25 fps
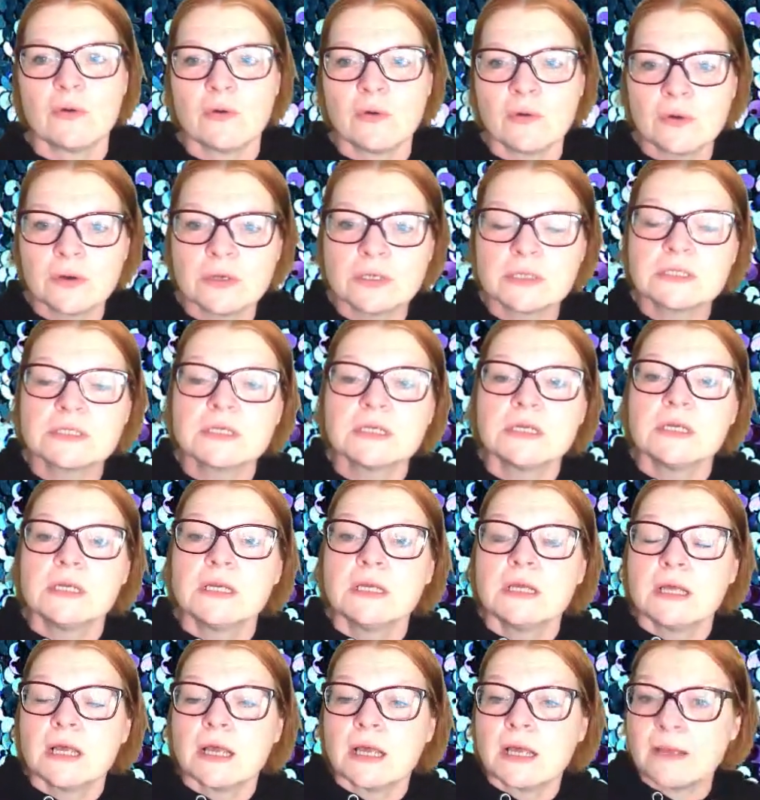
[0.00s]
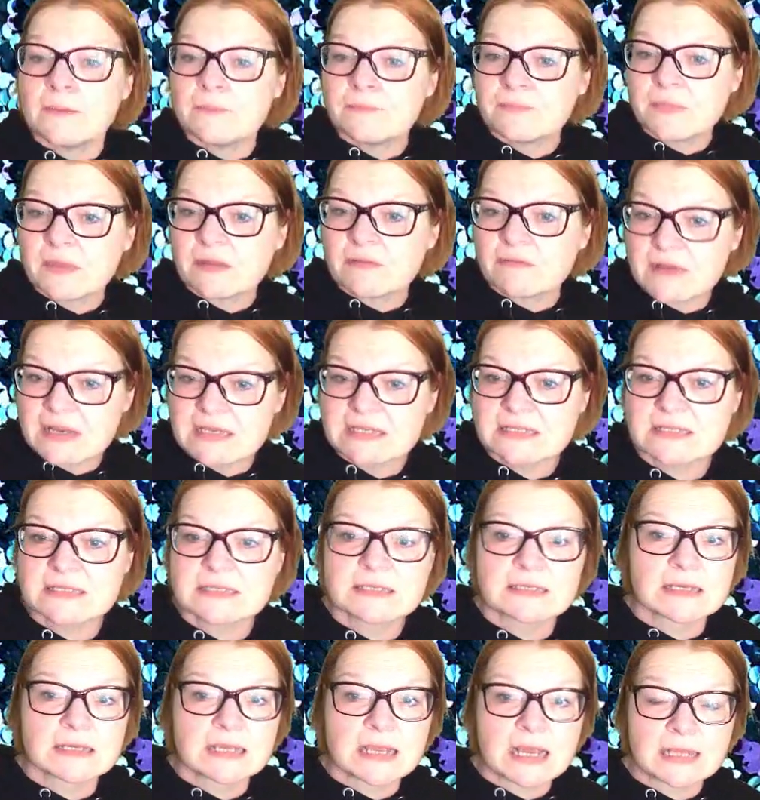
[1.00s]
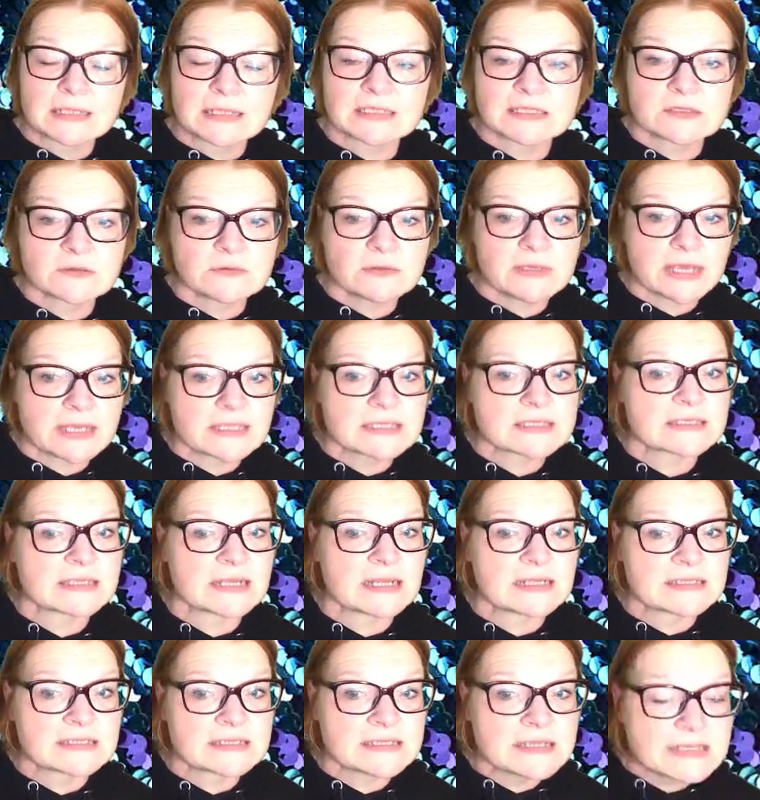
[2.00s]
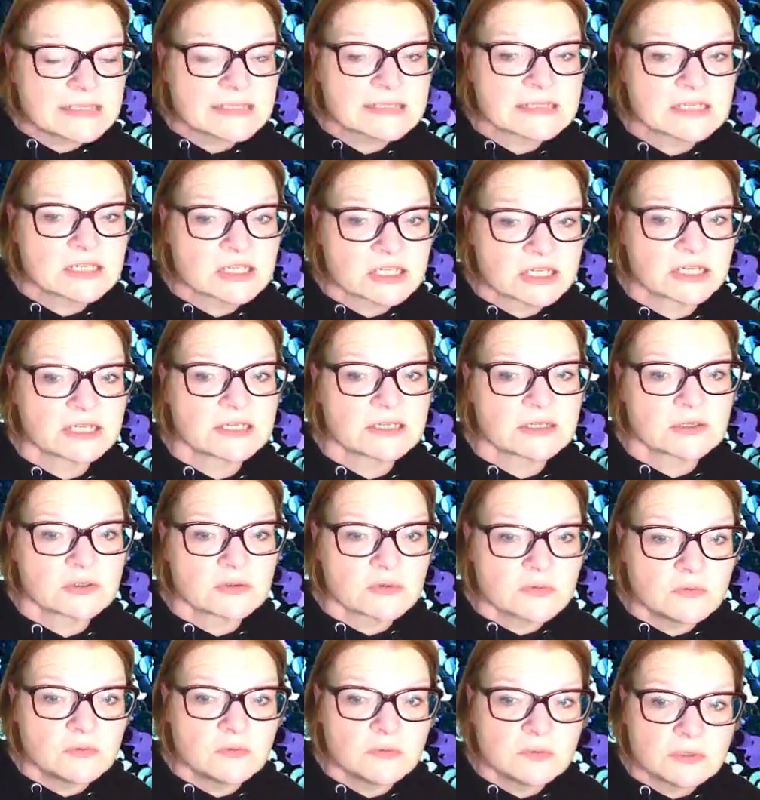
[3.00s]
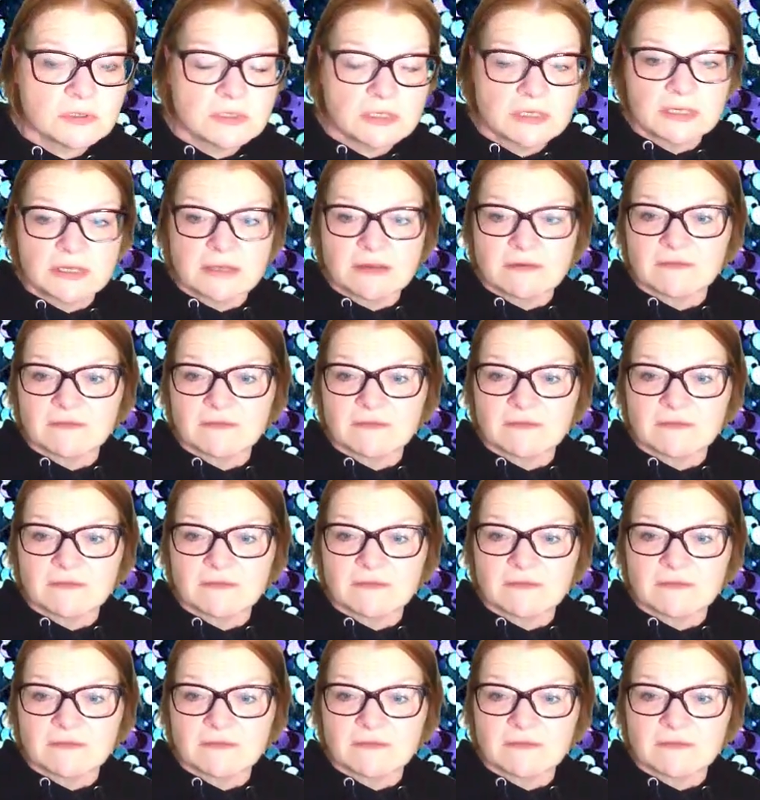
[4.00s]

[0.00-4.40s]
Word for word: Und ähm, was kannst du jetzt als nächsten Schritt tun?